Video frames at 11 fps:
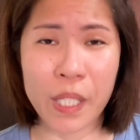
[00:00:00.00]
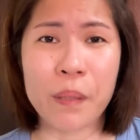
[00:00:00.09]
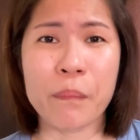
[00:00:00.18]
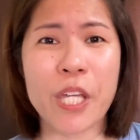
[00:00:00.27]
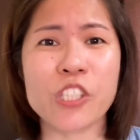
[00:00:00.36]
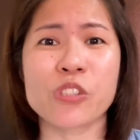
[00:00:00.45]

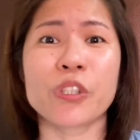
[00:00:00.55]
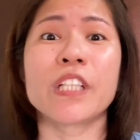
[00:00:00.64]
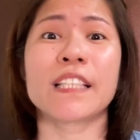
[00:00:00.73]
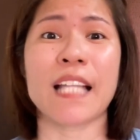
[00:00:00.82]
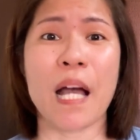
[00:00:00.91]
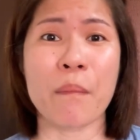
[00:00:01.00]
Make sure
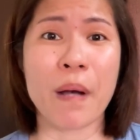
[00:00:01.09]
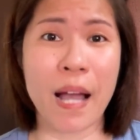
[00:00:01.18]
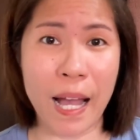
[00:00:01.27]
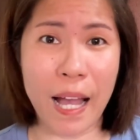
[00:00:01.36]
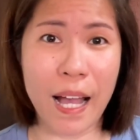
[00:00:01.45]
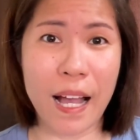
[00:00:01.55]
na
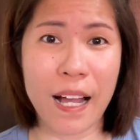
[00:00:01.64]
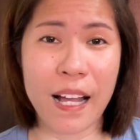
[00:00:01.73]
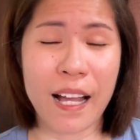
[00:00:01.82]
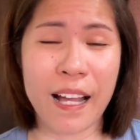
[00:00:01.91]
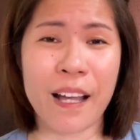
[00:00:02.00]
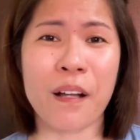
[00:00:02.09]
tama.
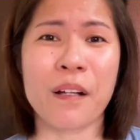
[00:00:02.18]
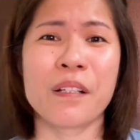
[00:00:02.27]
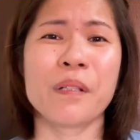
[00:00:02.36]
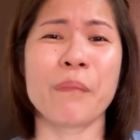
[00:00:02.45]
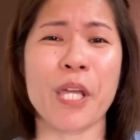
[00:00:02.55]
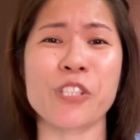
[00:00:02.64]
Ha?
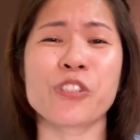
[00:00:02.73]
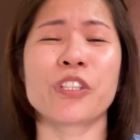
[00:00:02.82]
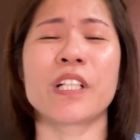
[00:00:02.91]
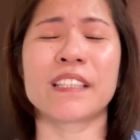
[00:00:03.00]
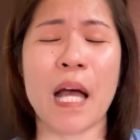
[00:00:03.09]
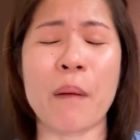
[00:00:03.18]
Make sure
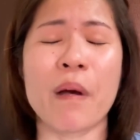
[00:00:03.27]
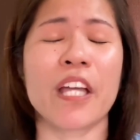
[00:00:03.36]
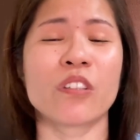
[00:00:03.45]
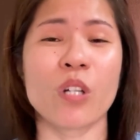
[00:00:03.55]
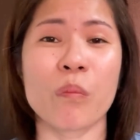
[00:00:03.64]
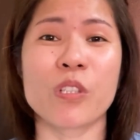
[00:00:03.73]
na tama.
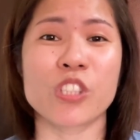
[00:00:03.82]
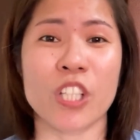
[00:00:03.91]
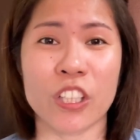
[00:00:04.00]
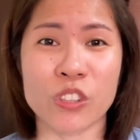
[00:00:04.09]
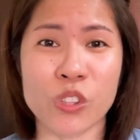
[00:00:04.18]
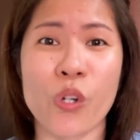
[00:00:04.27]
I-double
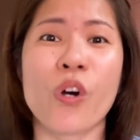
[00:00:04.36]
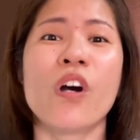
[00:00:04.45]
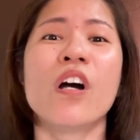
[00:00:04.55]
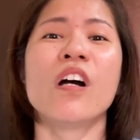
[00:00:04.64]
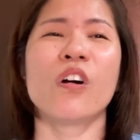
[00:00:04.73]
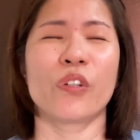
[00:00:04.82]
check nyo
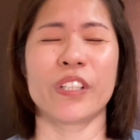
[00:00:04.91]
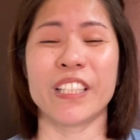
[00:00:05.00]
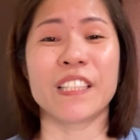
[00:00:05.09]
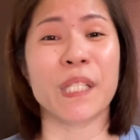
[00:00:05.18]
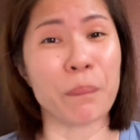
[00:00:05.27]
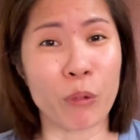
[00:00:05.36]
or
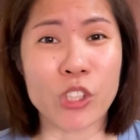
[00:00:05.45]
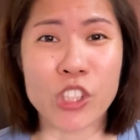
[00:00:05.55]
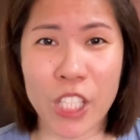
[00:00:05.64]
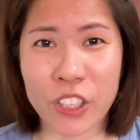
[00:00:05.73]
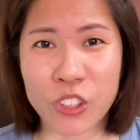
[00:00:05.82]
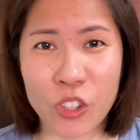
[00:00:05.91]
i-triple
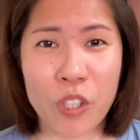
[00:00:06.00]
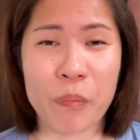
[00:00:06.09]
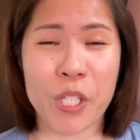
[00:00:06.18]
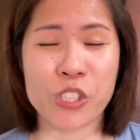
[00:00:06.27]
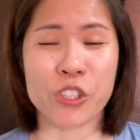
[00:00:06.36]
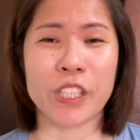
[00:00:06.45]
check nyo.
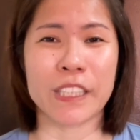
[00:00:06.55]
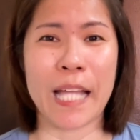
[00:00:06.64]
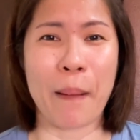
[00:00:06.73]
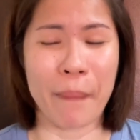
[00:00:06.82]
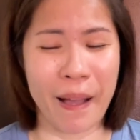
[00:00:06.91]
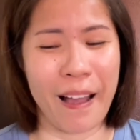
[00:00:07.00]
Make sure na
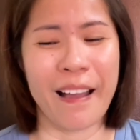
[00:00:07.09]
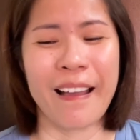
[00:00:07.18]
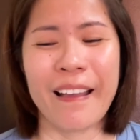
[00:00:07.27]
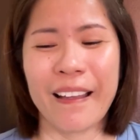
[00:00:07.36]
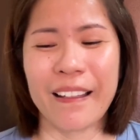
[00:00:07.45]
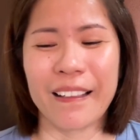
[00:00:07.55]
tama.
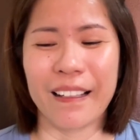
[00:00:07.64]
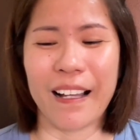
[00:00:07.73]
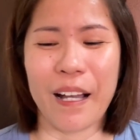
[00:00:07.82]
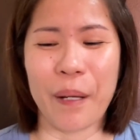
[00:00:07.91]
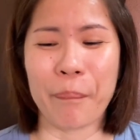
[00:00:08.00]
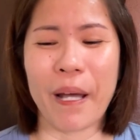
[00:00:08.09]

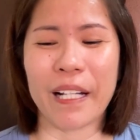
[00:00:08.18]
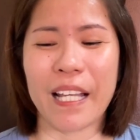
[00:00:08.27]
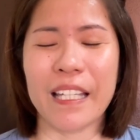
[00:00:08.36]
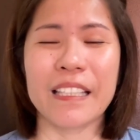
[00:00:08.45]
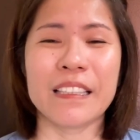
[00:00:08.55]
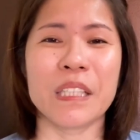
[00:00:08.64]
Uh, para
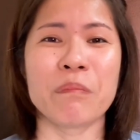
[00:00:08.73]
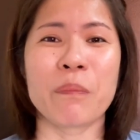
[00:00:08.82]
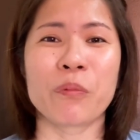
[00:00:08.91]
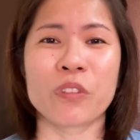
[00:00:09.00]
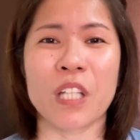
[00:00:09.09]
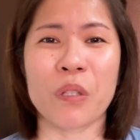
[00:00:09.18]
hindi
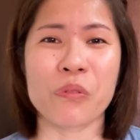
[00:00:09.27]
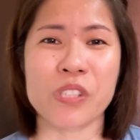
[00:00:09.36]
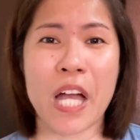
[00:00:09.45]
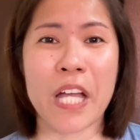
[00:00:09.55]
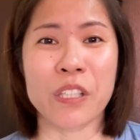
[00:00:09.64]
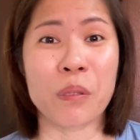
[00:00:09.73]
mapunta kung
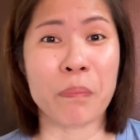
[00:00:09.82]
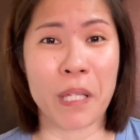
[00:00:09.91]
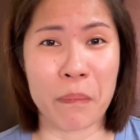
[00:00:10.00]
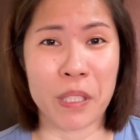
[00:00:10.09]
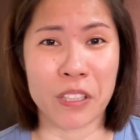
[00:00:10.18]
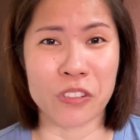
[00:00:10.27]
saan yung
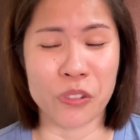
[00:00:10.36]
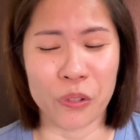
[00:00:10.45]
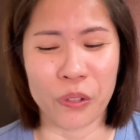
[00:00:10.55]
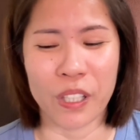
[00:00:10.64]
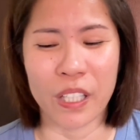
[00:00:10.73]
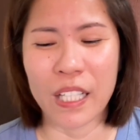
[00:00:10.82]
payment nyo.
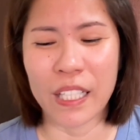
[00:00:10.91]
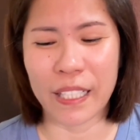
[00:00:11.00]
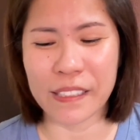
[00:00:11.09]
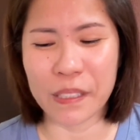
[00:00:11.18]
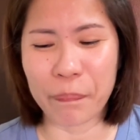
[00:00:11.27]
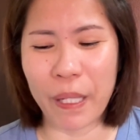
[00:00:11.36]

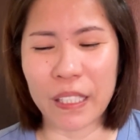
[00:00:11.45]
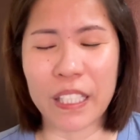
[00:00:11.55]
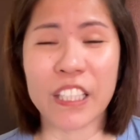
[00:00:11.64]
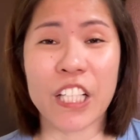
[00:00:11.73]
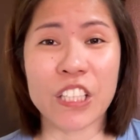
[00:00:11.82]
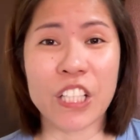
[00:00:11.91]
Kasi parang
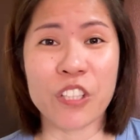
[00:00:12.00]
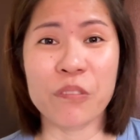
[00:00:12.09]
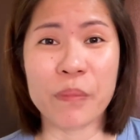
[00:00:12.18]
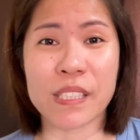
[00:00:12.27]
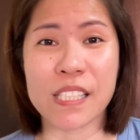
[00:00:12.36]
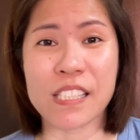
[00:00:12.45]
yan na
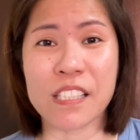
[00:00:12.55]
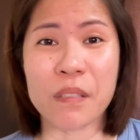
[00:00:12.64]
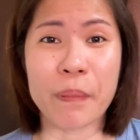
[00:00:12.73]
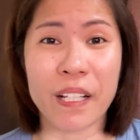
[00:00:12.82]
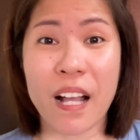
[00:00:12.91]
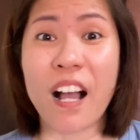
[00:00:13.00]
yung
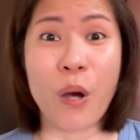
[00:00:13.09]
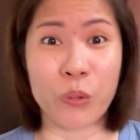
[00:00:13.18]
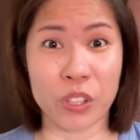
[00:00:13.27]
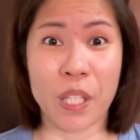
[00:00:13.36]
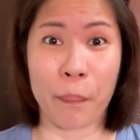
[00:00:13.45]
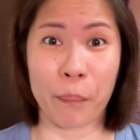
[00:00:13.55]
magsisilbing
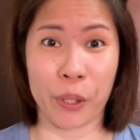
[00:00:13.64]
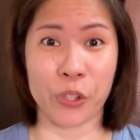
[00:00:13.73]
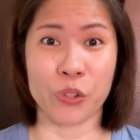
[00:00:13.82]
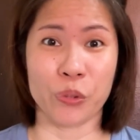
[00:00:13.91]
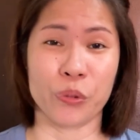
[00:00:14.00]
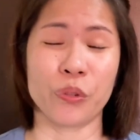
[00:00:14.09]
account number
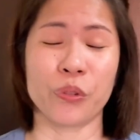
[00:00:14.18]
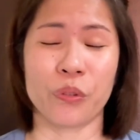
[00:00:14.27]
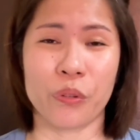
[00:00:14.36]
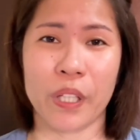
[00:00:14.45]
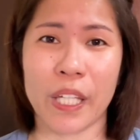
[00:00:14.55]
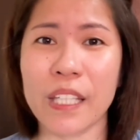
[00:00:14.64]
nyo.
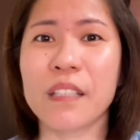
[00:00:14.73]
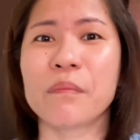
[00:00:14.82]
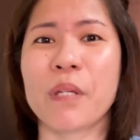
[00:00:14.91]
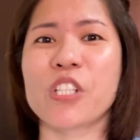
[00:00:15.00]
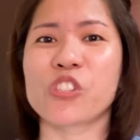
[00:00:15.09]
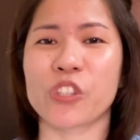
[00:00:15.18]
Okay?
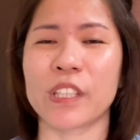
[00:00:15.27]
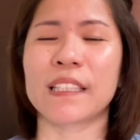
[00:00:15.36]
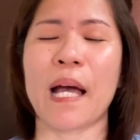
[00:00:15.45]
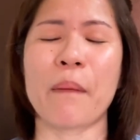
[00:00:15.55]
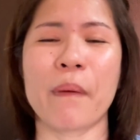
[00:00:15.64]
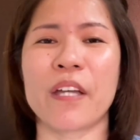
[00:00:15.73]
Make sure na
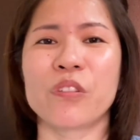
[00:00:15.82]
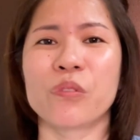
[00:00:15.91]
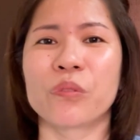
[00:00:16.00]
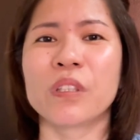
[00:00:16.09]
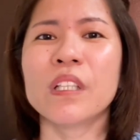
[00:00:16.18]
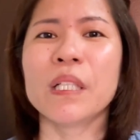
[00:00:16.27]
tama
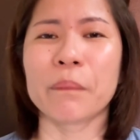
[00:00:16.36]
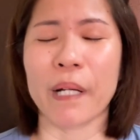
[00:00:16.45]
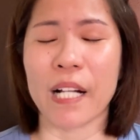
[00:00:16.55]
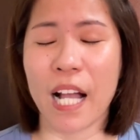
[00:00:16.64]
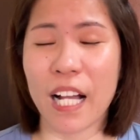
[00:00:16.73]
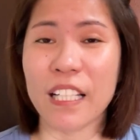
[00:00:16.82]
yung
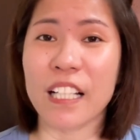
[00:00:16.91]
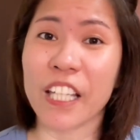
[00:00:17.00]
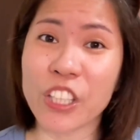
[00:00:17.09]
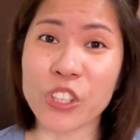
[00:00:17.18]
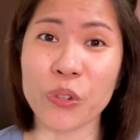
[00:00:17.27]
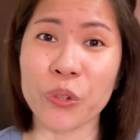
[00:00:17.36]

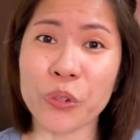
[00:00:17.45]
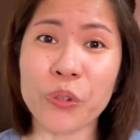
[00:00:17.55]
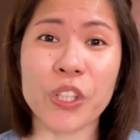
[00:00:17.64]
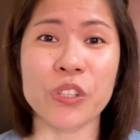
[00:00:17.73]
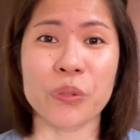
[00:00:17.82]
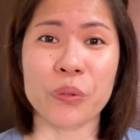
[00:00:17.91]
pagkakalagay nyo ng
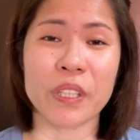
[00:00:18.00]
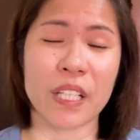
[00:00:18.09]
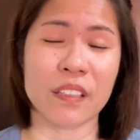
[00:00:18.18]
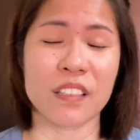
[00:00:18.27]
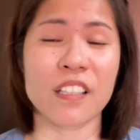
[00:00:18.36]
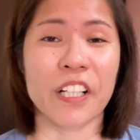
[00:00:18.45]
inyong
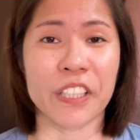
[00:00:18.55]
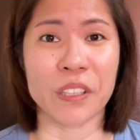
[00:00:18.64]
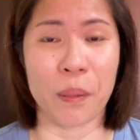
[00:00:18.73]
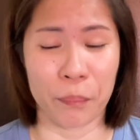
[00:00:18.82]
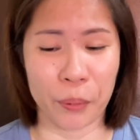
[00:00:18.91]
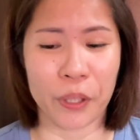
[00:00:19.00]
credit card
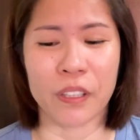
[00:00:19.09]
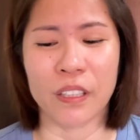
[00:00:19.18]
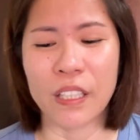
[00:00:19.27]
number.